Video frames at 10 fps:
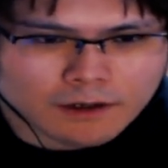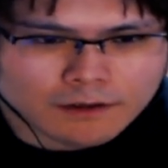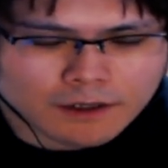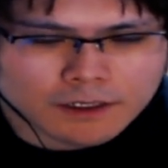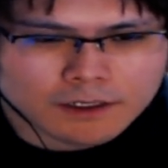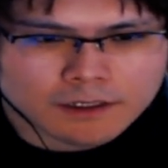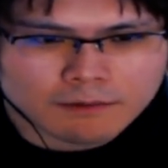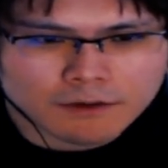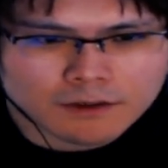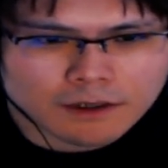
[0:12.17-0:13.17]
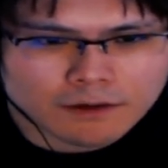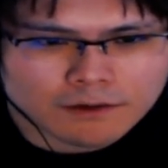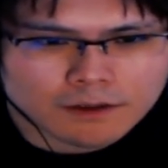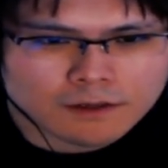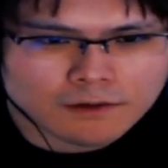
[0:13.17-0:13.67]
クレイジーサムの専用
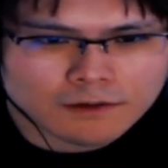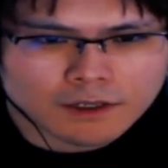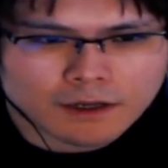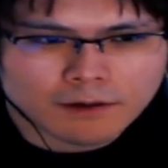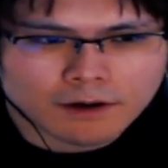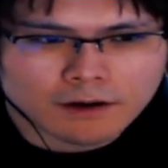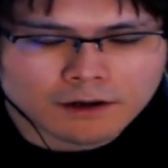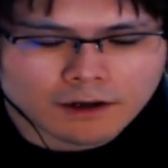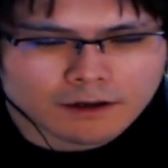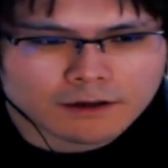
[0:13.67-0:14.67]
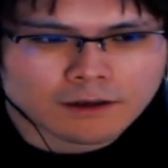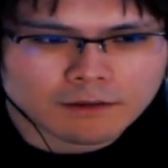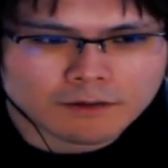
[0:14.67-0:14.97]
ディスコードサーバーができま